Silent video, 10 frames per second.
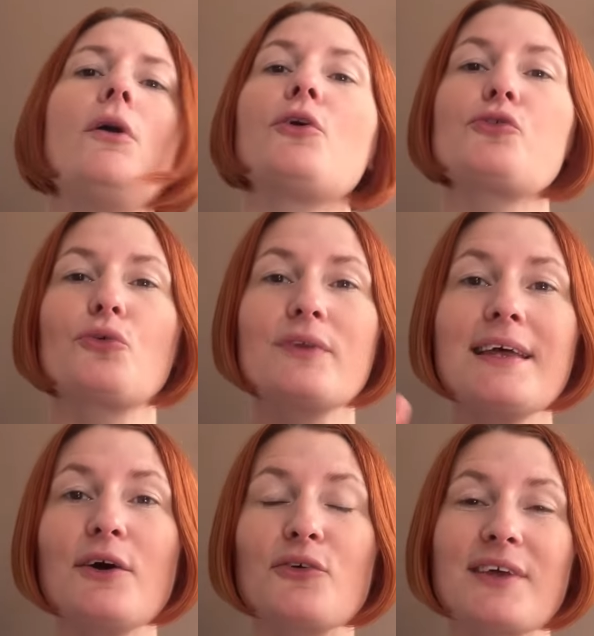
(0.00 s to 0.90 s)
Lorsqu'on
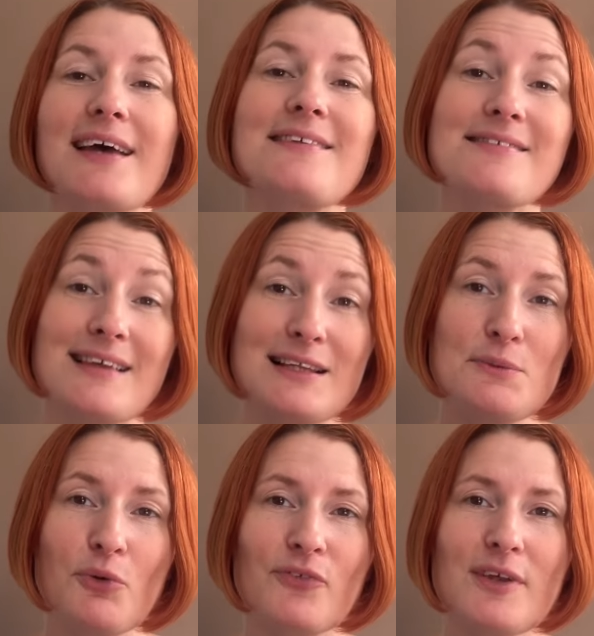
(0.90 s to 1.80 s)
est en train de
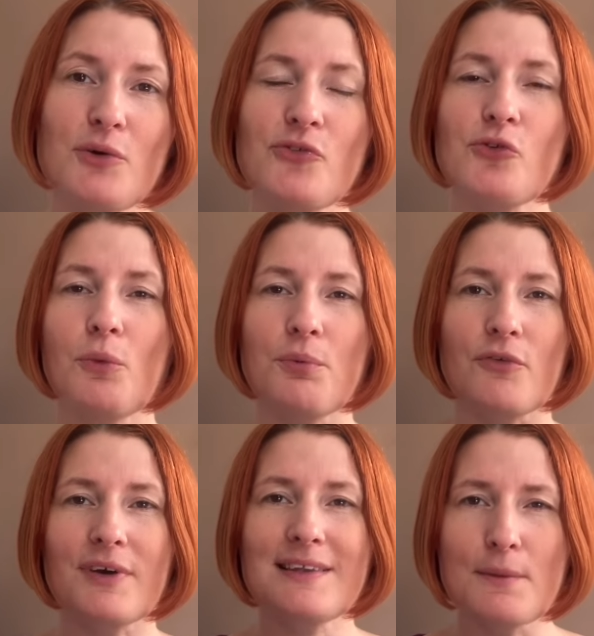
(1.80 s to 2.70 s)
s'alimenter aussi, on peut
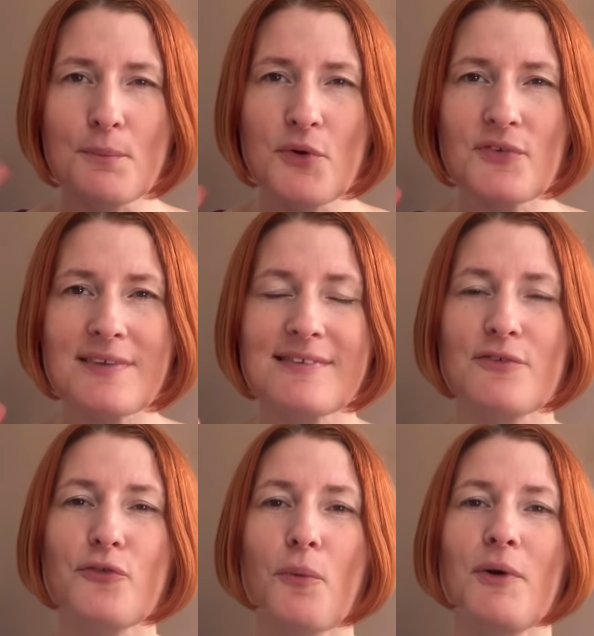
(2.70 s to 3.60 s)
envoyer des mauvaises
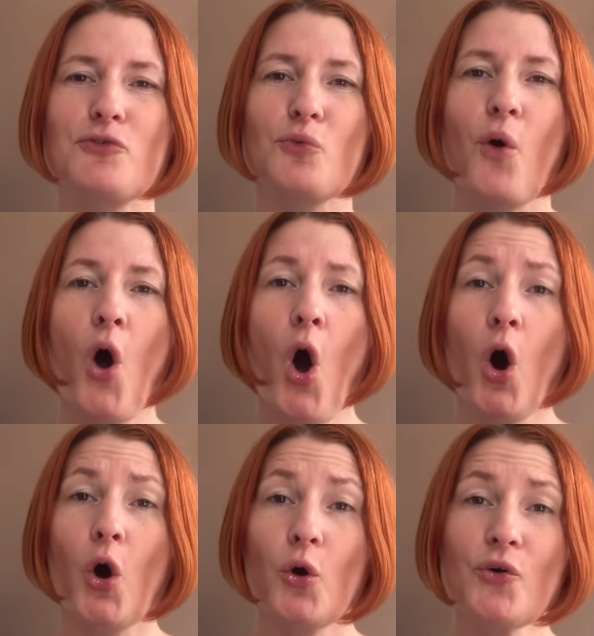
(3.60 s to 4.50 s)
informations
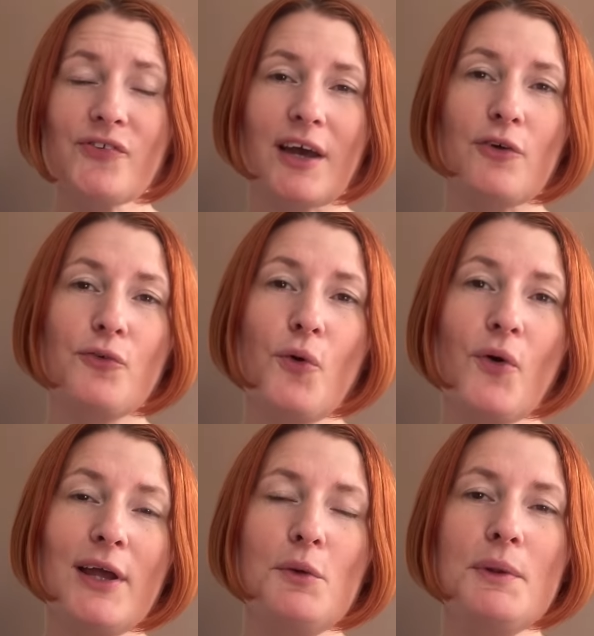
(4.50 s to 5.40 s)
au cerveau
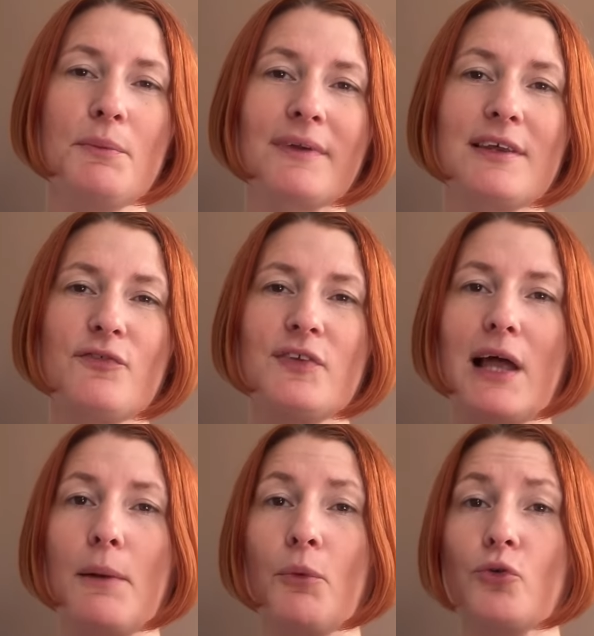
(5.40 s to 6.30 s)
et lui demander
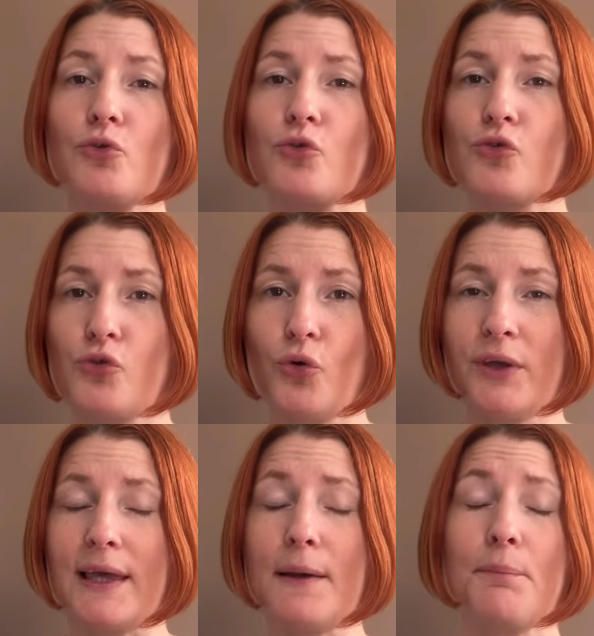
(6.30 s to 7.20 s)
finalement de
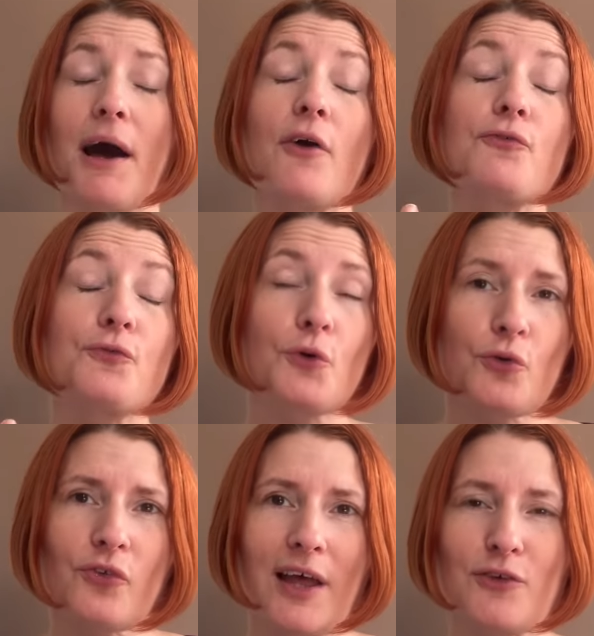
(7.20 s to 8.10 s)
stocker par
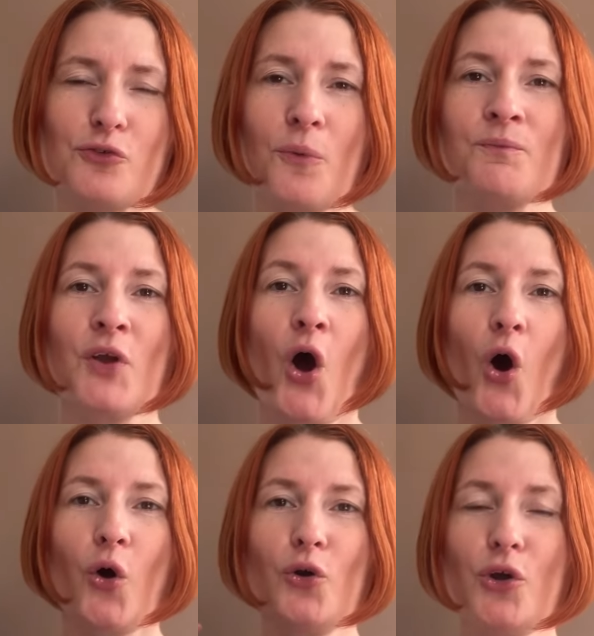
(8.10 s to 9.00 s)
frustration
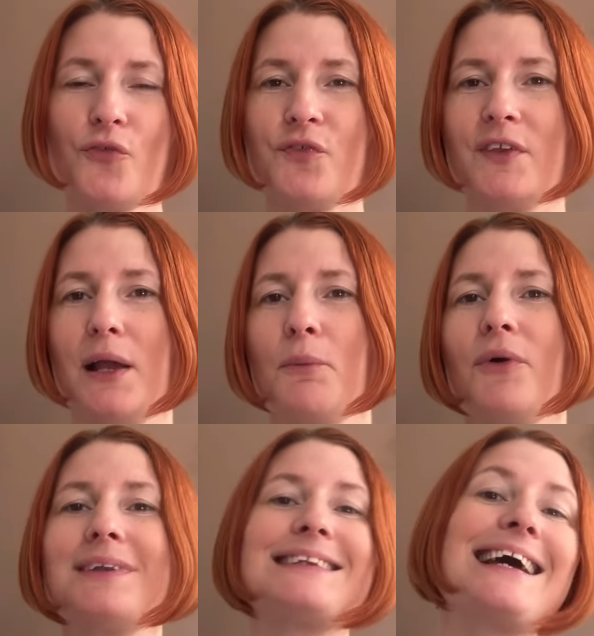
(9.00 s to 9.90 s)
au lieu
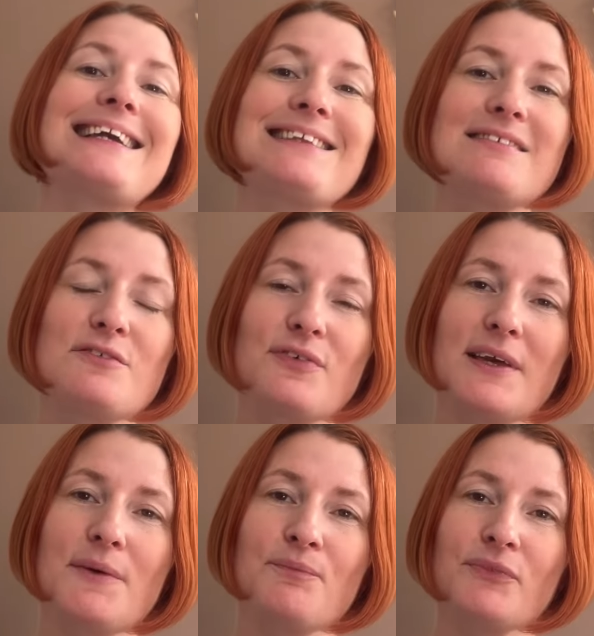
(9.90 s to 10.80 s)
finalement
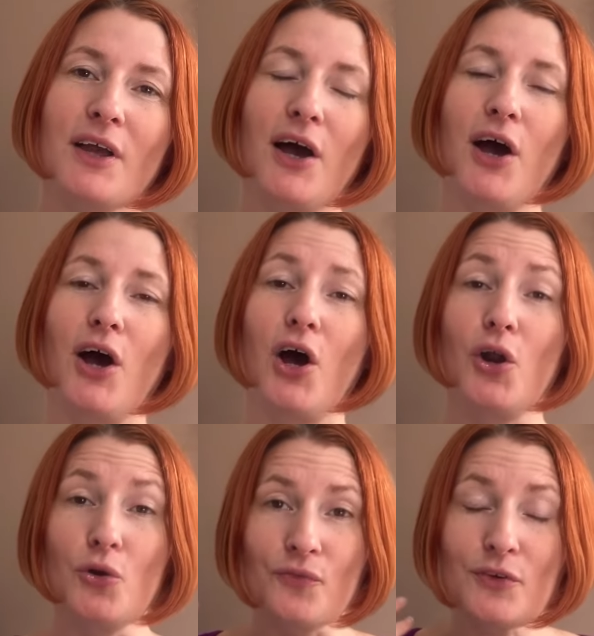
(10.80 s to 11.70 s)
d'activer euh,
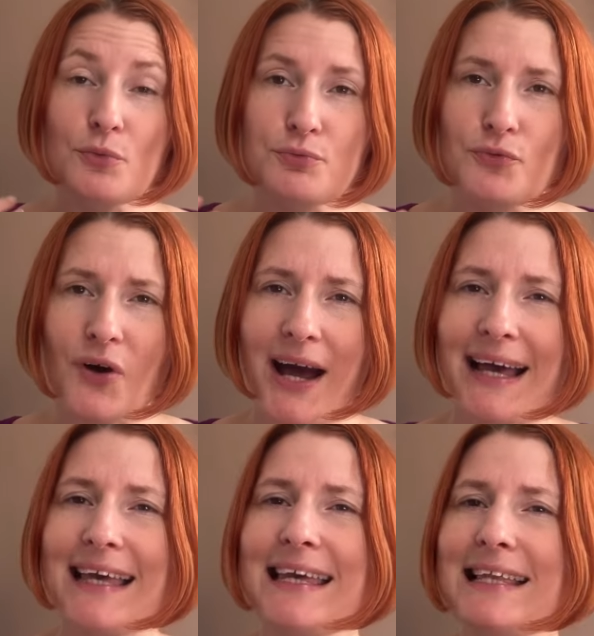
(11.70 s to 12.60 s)
le fait de
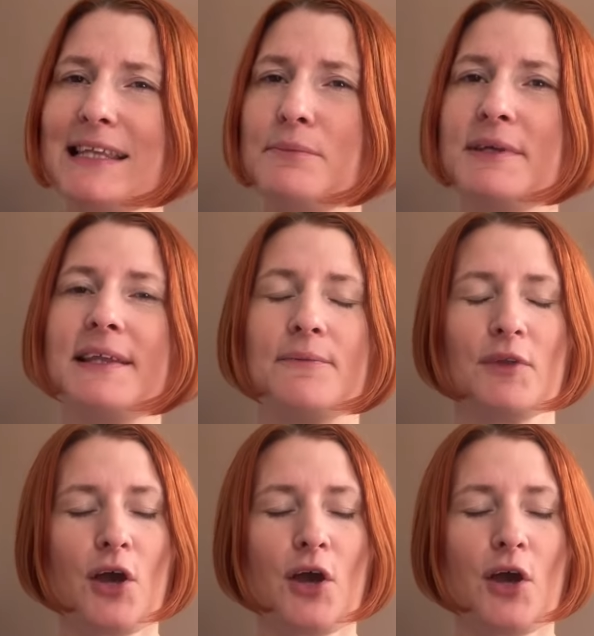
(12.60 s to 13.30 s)
pouvoir éliminer.